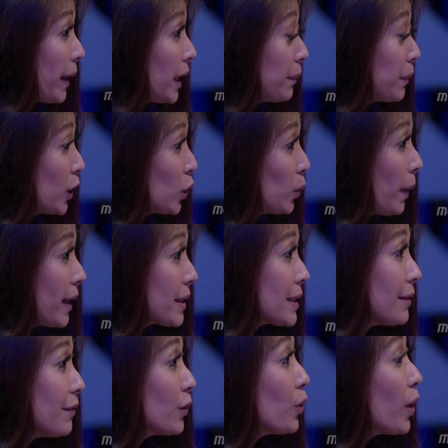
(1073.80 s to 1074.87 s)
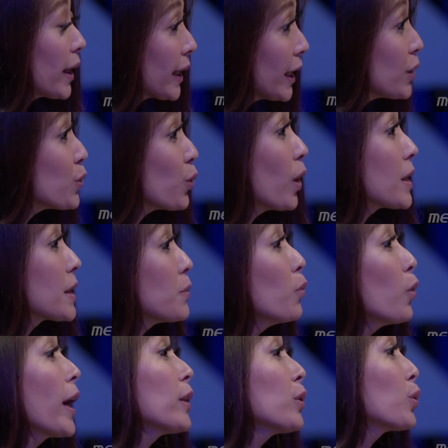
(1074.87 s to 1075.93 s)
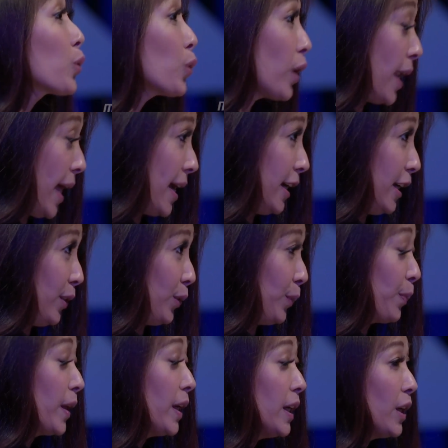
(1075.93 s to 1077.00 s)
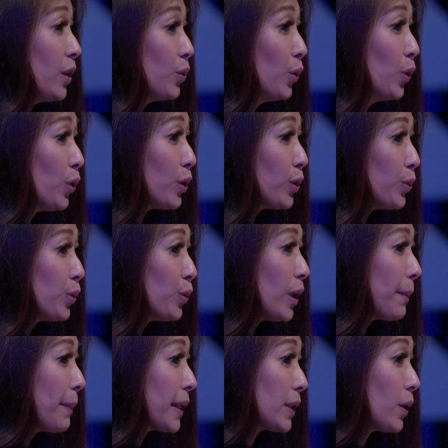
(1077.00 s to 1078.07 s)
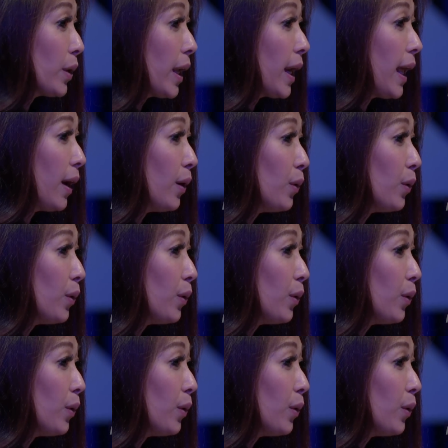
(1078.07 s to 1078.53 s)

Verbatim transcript: panel begitu masif, itu harganya juga mulai turun okay. lah gitu. Dulu itu lima tahun yang